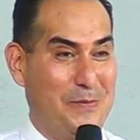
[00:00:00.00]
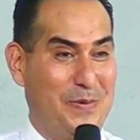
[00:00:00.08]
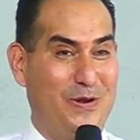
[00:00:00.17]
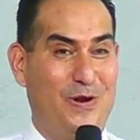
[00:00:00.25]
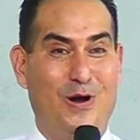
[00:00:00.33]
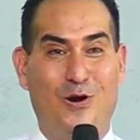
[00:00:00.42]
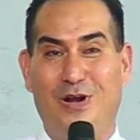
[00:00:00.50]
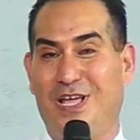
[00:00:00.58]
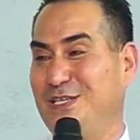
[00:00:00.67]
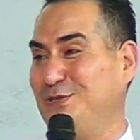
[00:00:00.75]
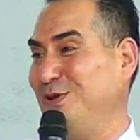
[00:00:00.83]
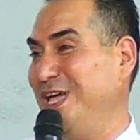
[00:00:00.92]
pero
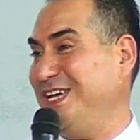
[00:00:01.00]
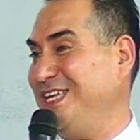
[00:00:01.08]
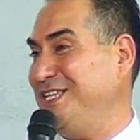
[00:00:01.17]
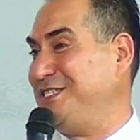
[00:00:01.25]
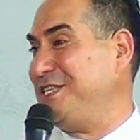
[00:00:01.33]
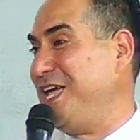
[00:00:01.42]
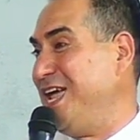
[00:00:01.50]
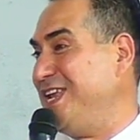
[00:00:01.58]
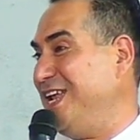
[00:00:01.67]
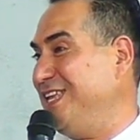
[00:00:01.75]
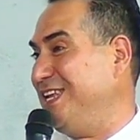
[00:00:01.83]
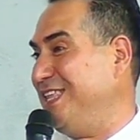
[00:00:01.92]
ahora es una
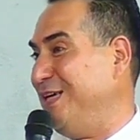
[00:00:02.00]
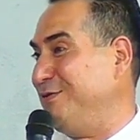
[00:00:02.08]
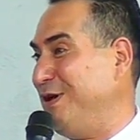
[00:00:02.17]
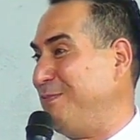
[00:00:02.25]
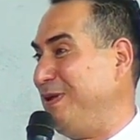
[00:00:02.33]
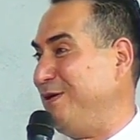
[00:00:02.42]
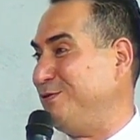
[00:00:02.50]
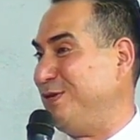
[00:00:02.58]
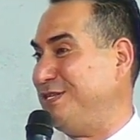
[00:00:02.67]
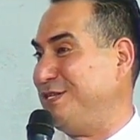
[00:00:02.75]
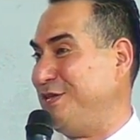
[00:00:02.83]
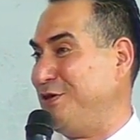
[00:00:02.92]
cristiana. Alguien le da un aplauso
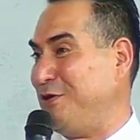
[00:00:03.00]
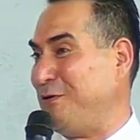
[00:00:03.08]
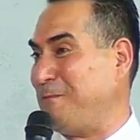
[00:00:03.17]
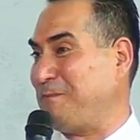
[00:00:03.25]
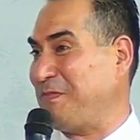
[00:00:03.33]
al Señor.